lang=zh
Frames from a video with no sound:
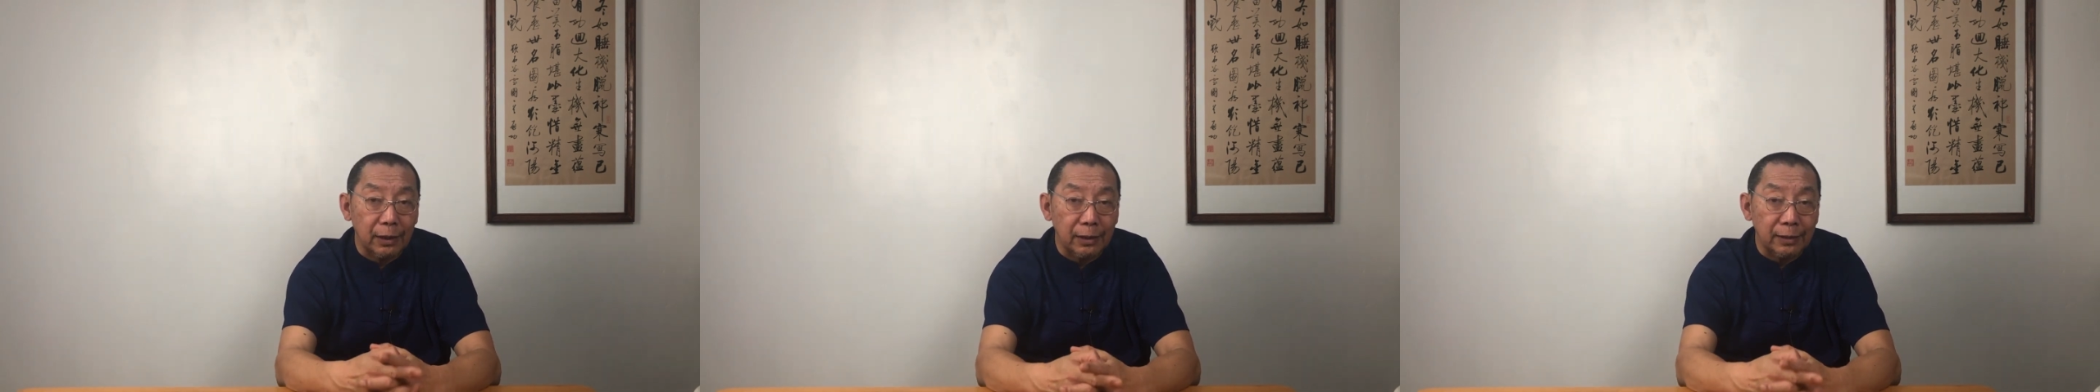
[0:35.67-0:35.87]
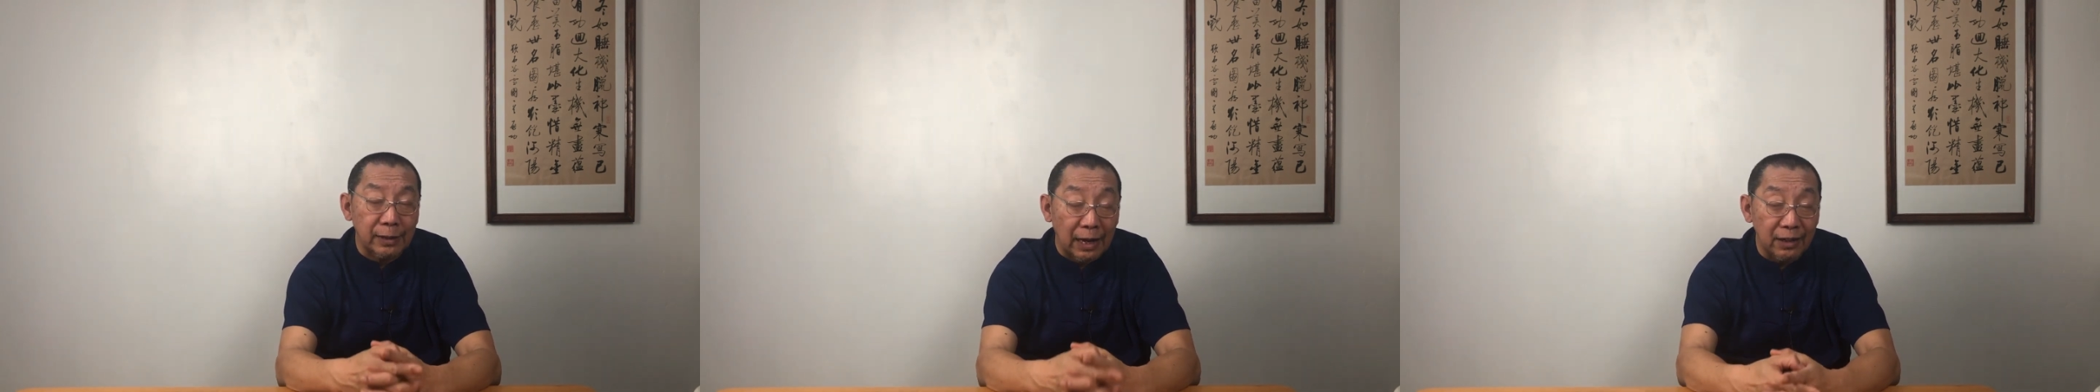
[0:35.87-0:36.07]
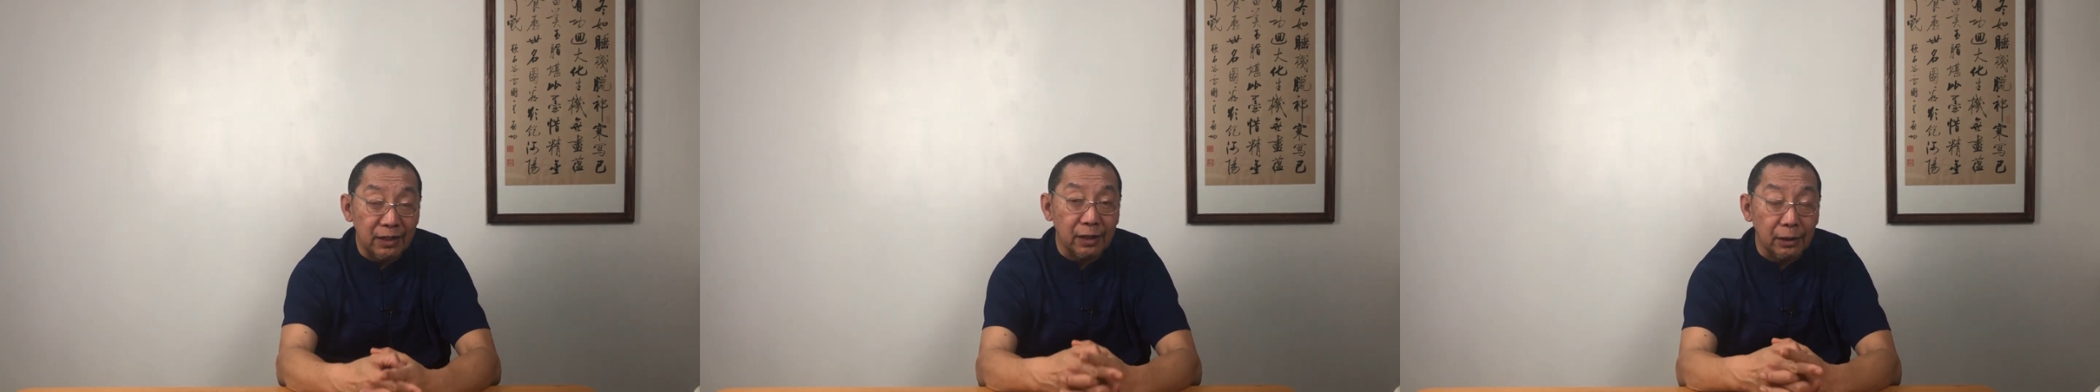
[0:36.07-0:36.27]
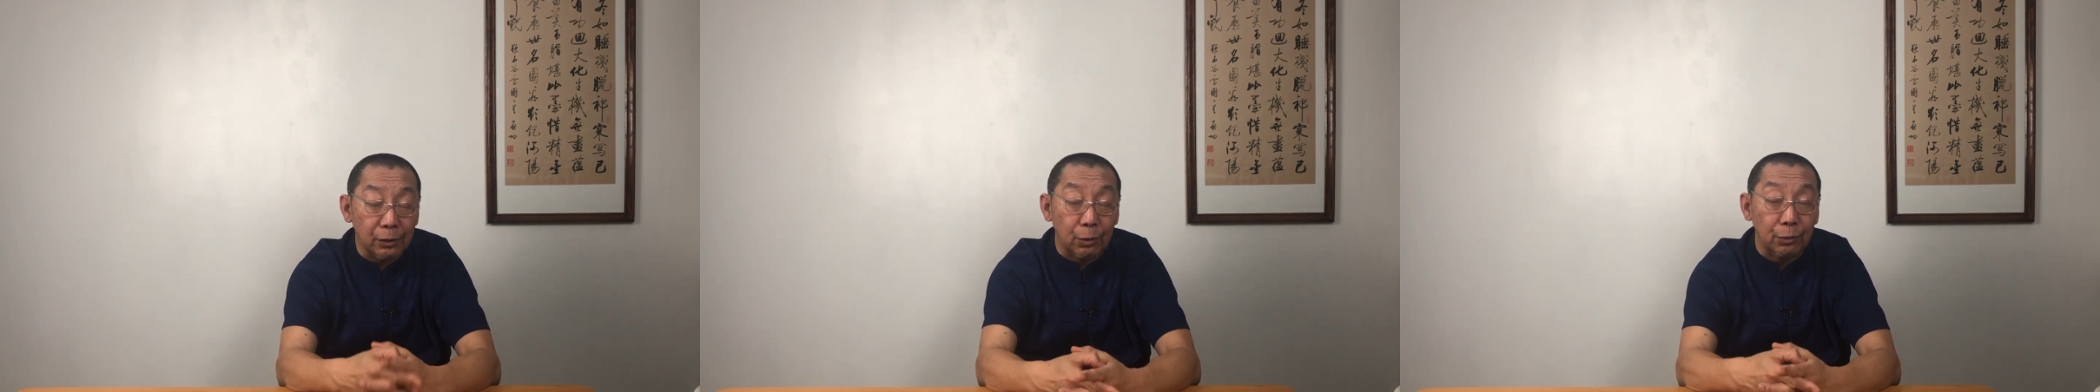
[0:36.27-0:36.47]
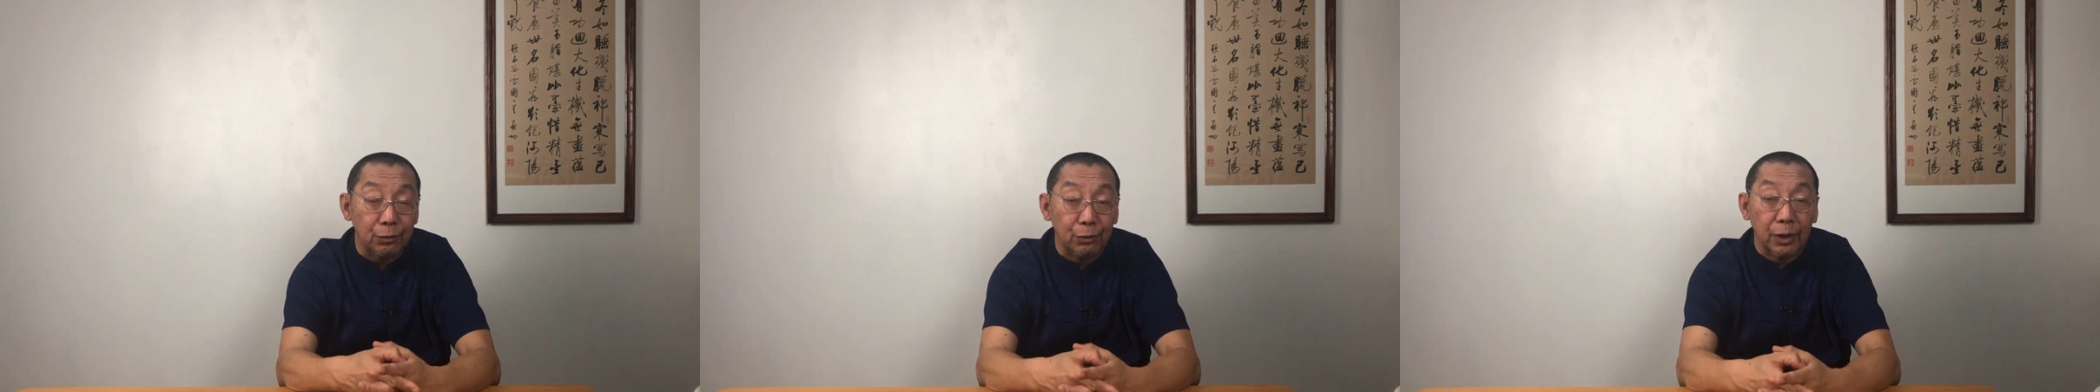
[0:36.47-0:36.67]
男生
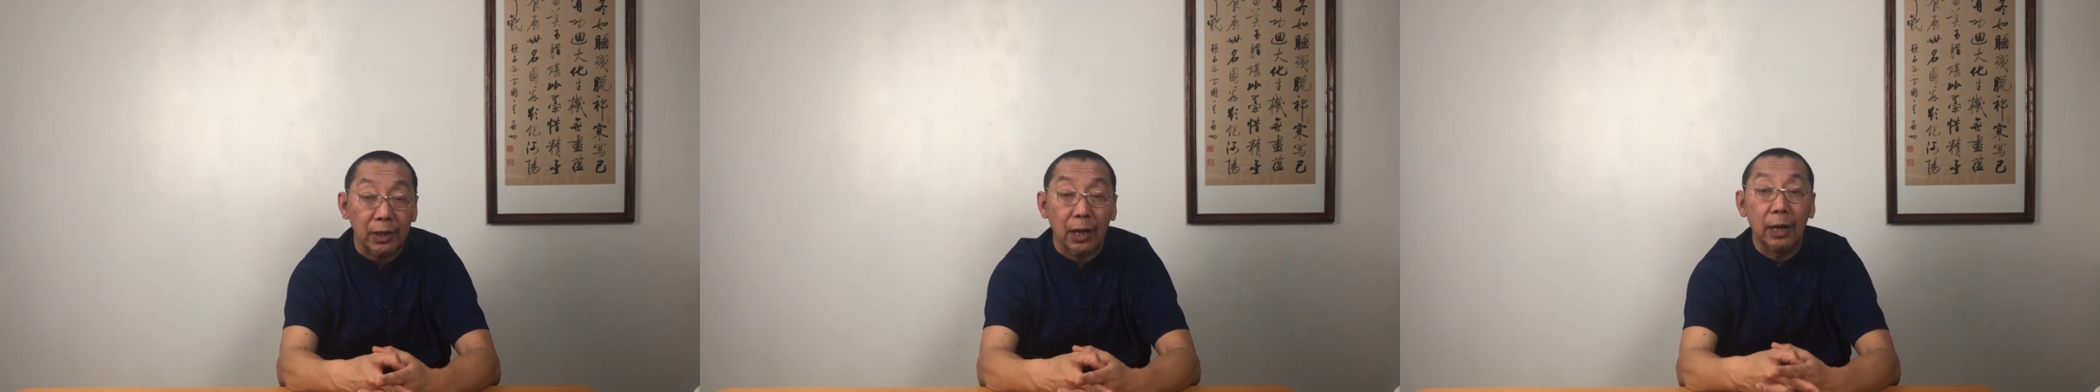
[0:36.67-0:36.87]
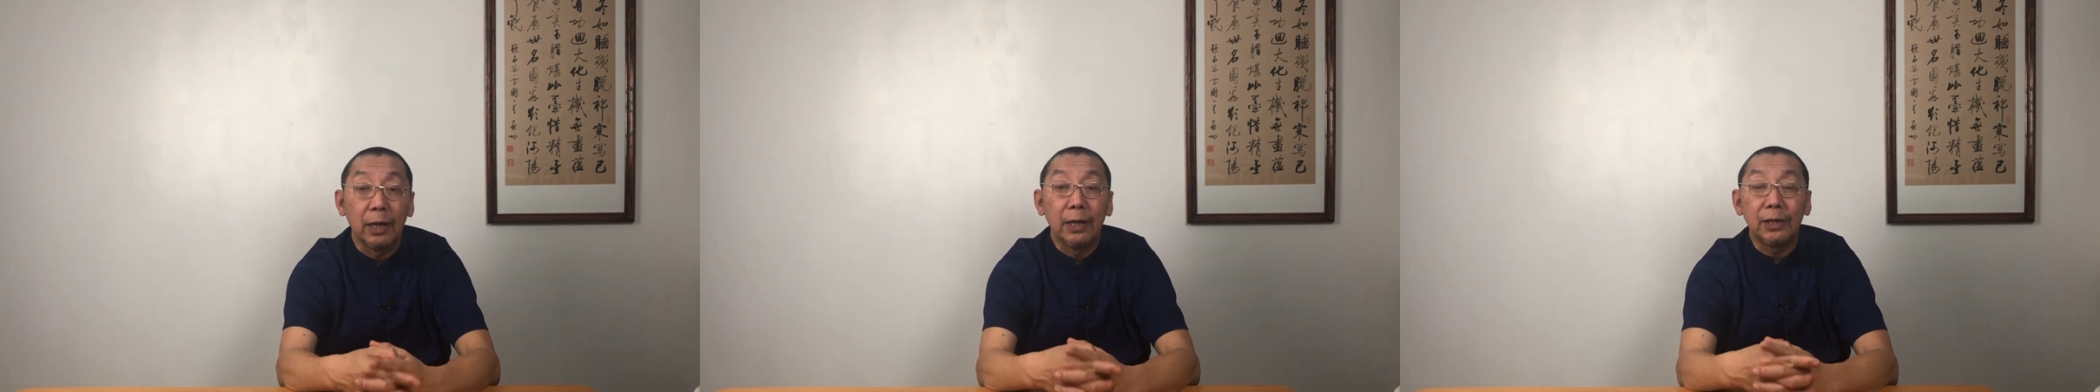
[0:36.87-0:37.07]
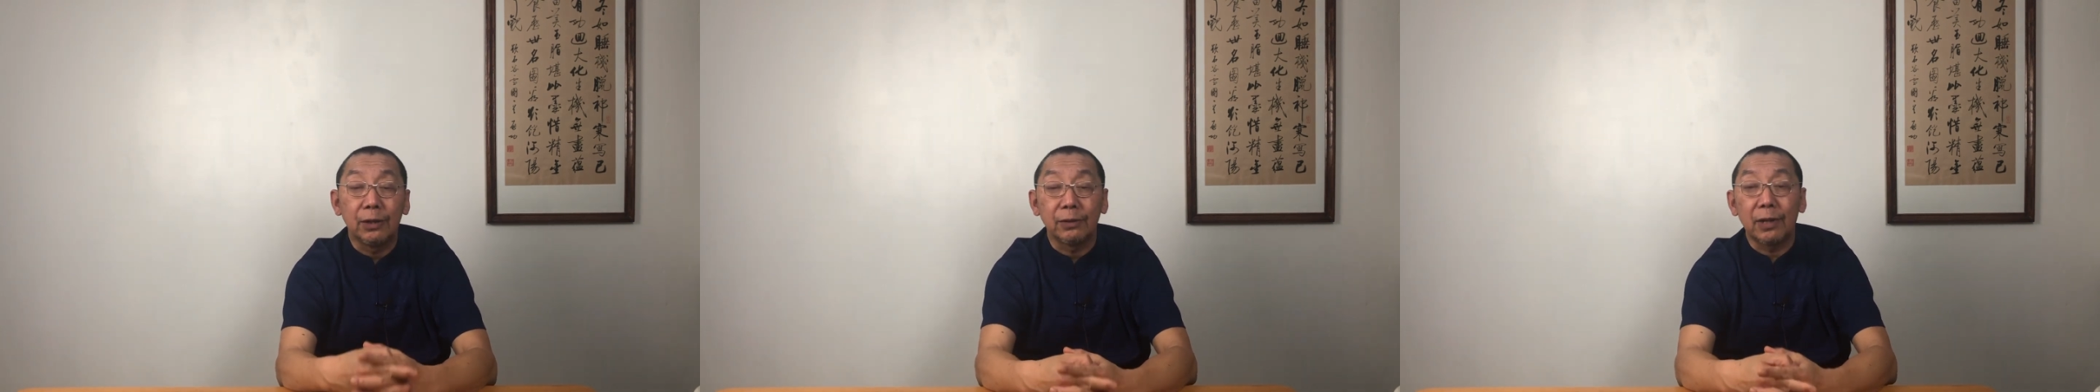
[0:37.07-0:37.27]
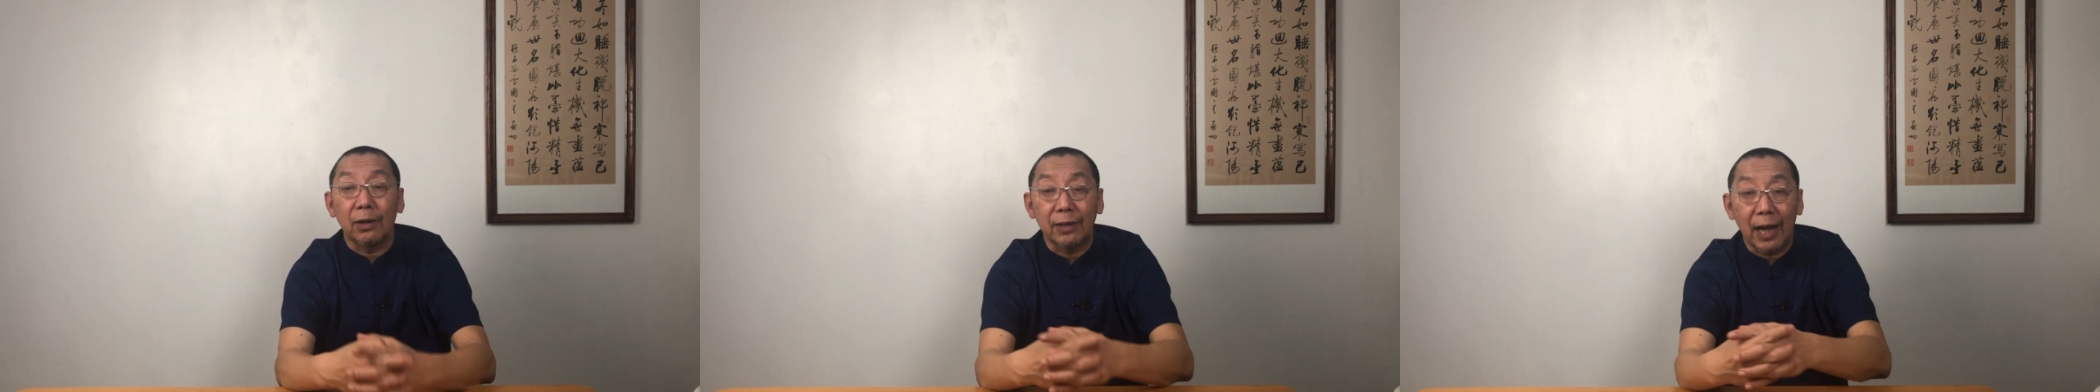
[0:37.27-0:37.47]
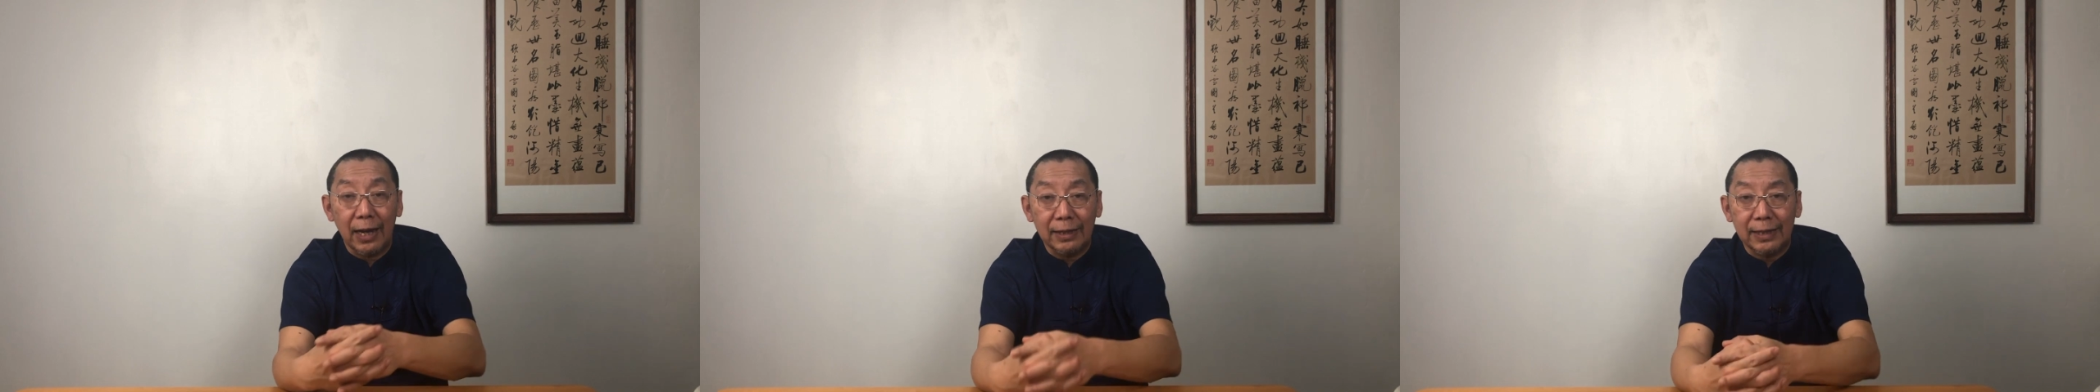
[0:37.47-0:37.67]
同学呢，又到
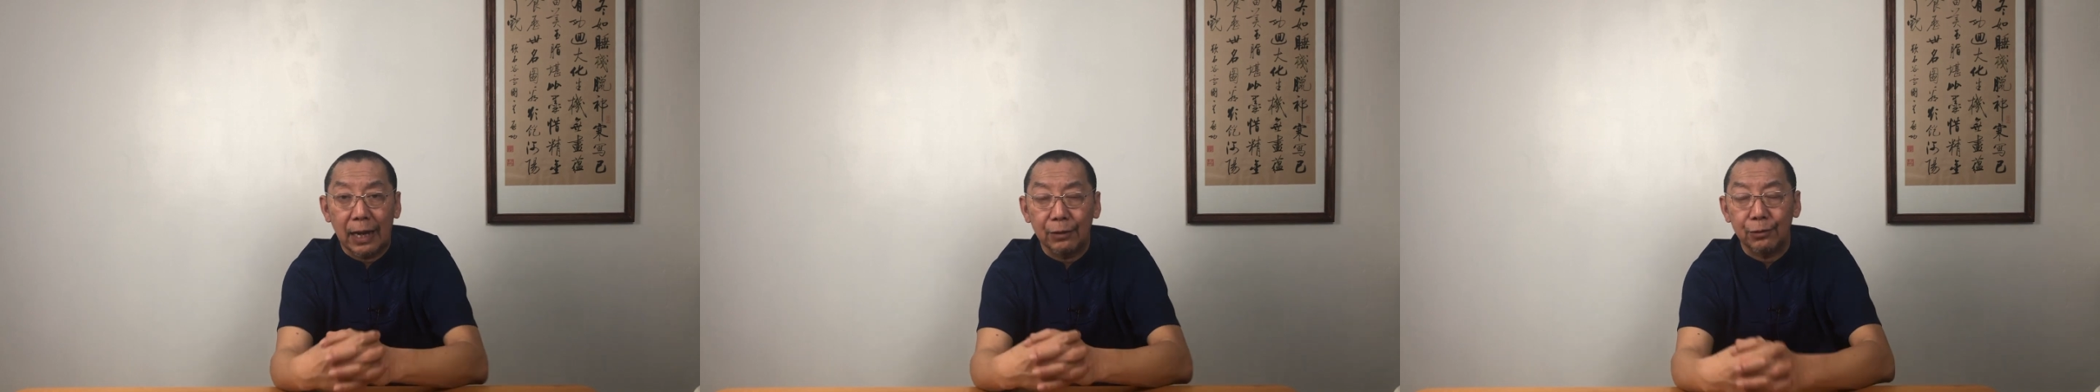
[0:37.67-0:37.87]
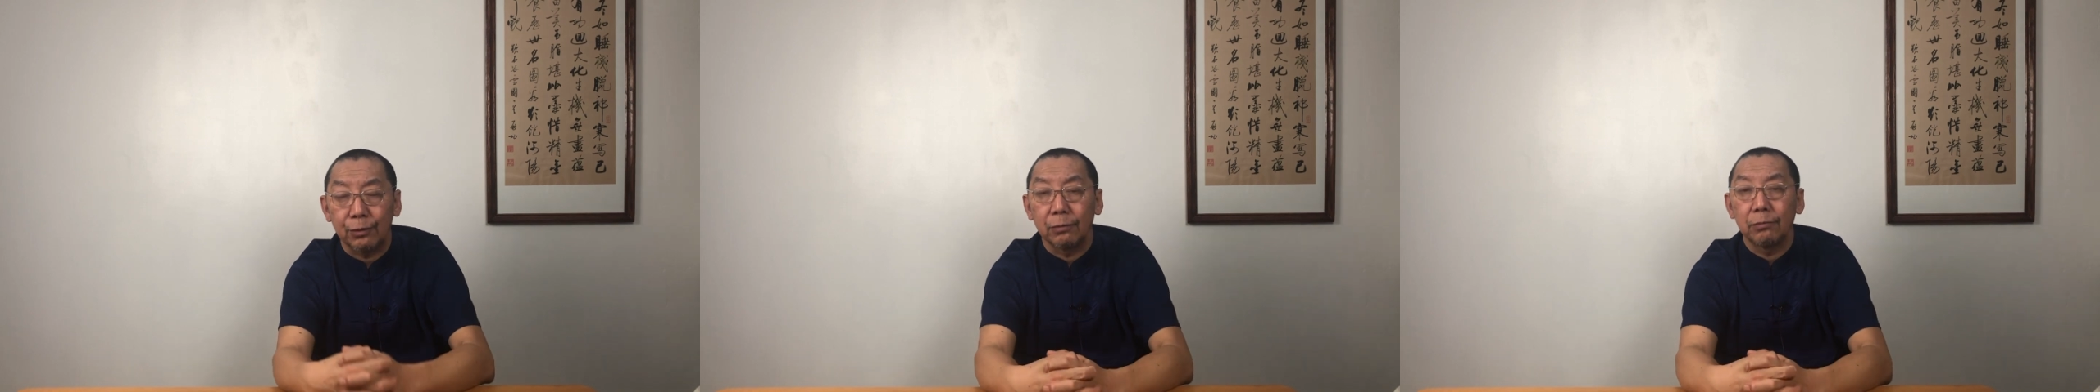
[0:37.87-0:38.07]
他家去。